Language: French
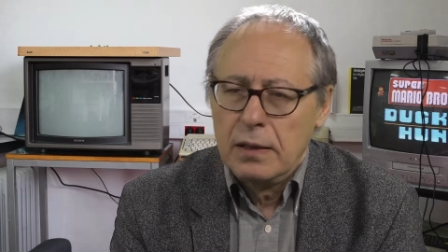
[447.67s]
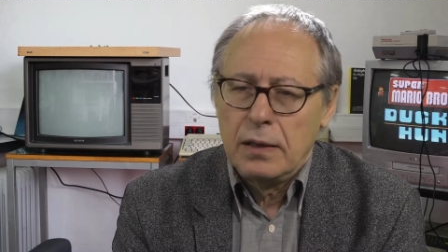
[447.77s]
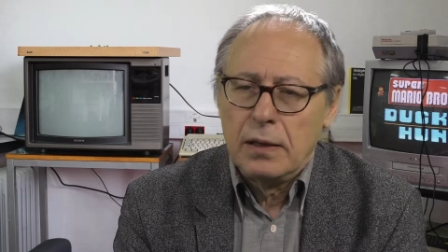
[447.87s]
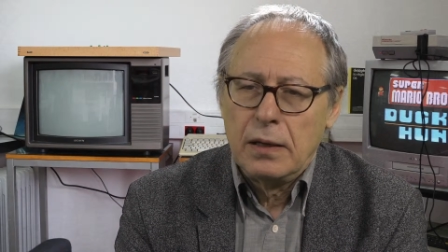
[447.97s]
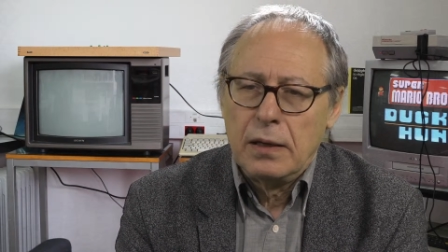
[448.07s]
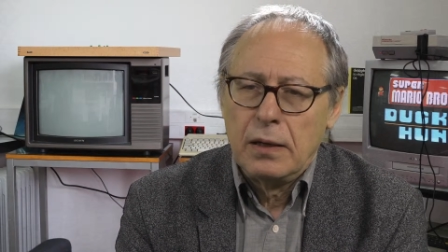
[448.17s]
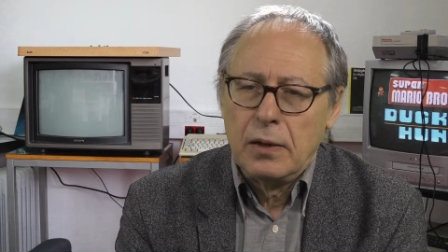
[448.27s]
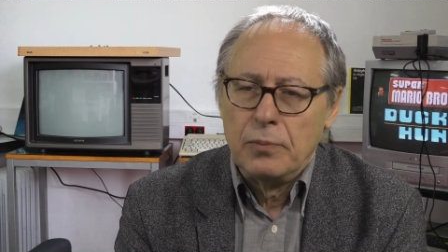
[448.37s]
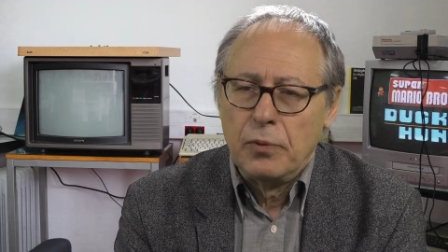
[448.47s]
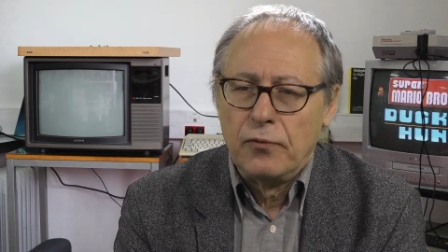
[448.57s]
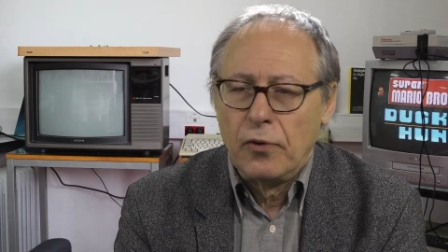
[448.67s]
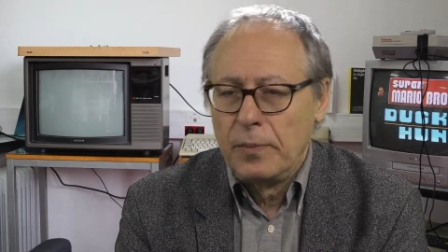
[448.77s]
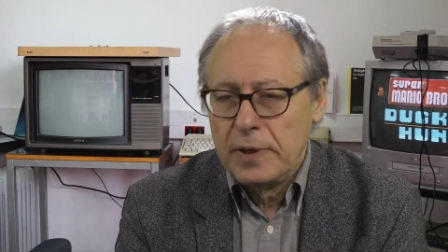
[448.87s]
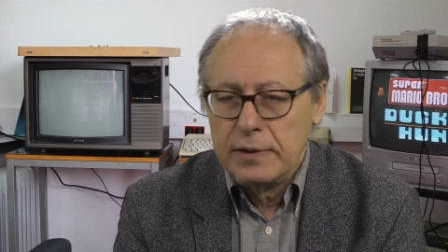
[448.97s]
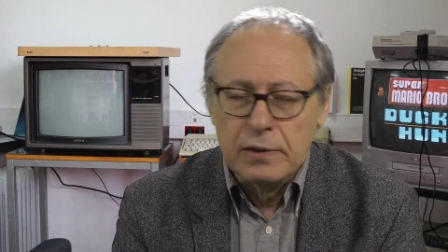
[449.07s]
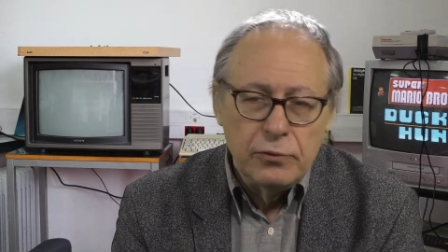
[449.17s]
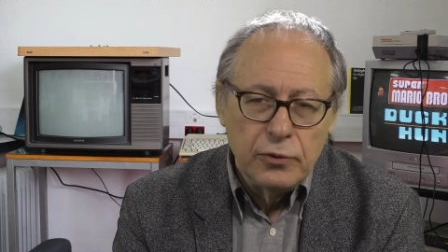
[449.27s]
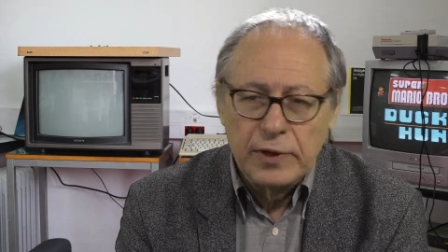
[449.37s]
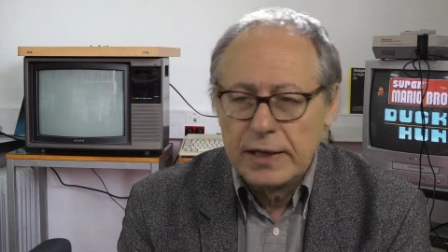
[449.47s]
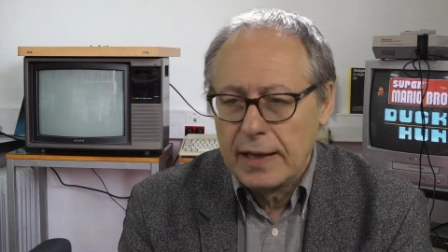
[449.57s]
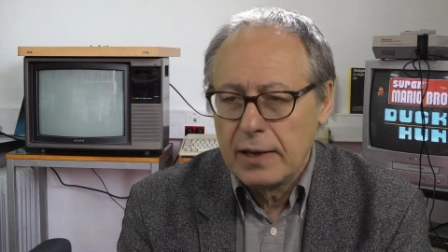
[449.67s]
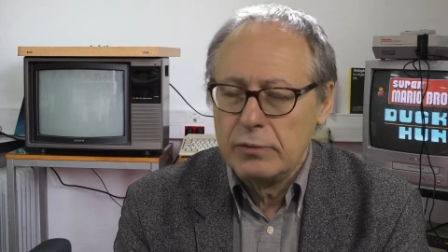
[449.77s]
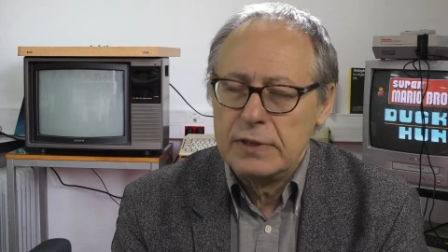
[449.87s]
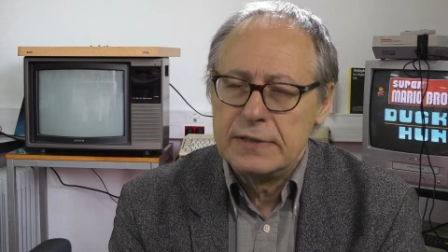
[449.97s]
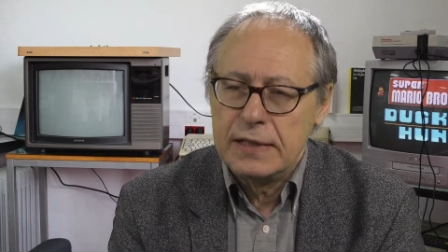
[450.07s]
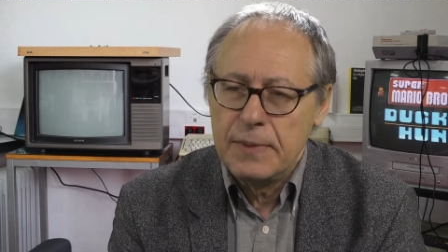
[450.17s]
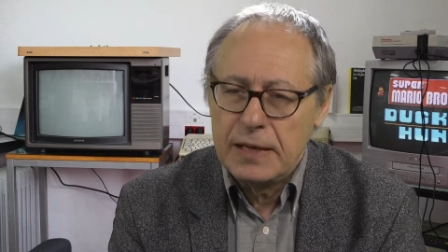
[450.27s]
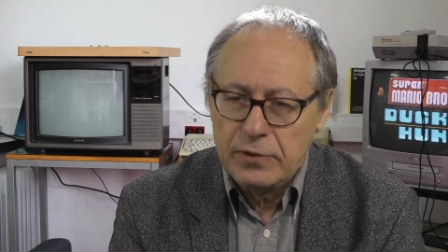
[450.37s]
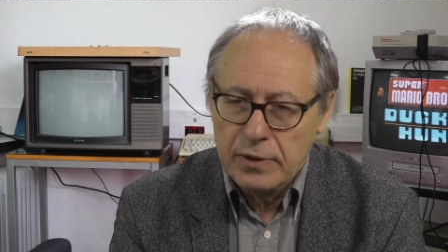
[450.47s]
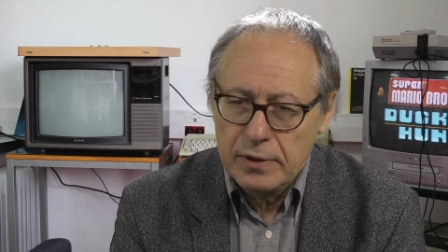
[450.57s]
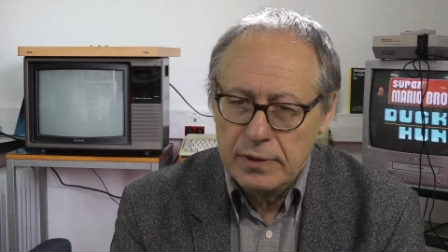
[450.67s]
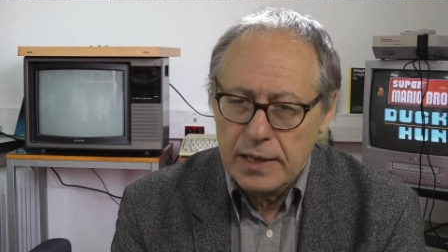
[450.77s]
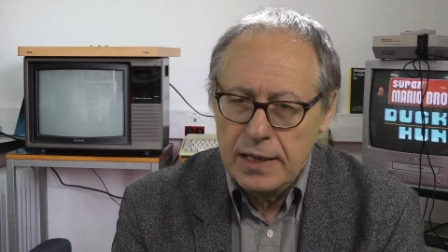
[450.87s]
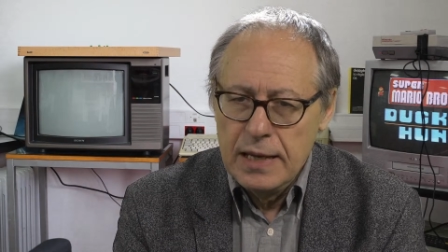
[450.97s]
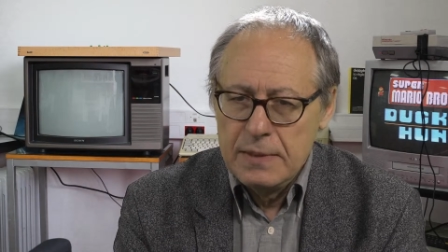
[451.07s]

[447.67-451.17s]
Euh, pour former des ludothécaires ou des animateurs. Hein.